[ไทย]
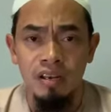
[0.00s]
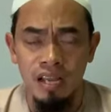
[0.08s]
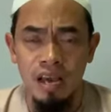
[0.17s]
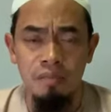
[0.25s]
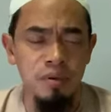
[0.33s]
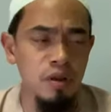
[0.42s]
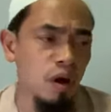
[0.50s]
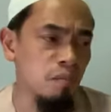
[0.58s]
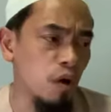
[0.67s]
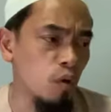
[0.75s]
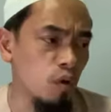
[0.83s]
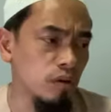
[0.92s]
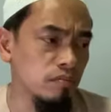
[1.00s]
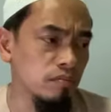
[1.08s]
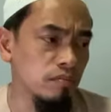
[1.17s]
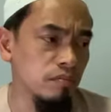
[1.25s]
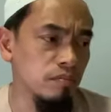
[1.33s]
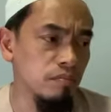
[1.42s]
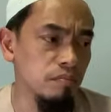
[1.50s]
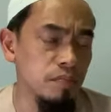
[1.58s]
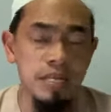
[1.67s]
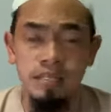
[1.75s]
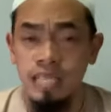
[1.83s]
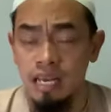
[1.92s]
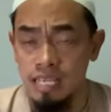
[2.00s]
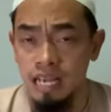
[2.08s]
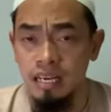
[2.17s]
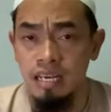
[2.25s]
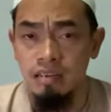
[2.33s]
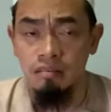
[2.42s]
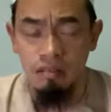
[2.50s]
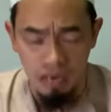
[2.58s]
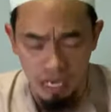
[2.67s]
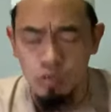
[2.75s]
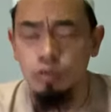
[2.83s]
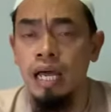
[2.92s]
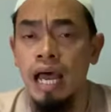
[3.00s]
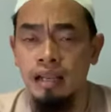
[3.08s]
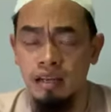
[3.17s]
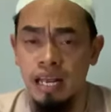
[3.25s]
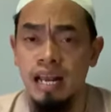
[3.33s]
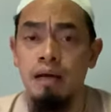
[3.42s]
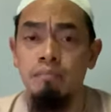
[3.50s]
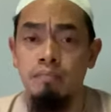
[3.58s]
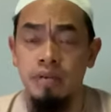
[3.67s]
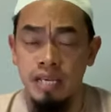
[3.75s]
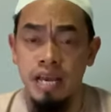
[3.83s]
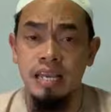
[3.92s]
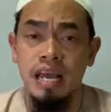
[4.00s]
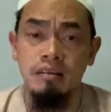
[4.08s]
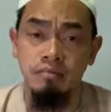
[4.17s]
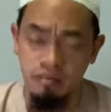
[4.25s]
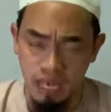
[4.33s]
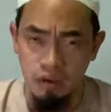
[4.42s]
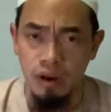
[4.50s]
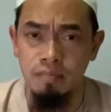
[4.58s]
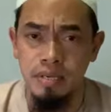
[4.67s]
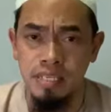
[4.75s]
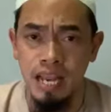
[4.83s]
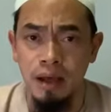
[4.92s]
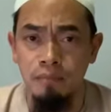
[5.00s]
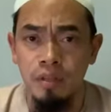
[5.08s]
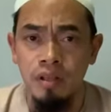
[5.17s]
นะพี่น้องบางคนเป็นต่างศาสนิกและสุดท้ายก็ได้รับฮิดายัตเข้ารับอิสลาม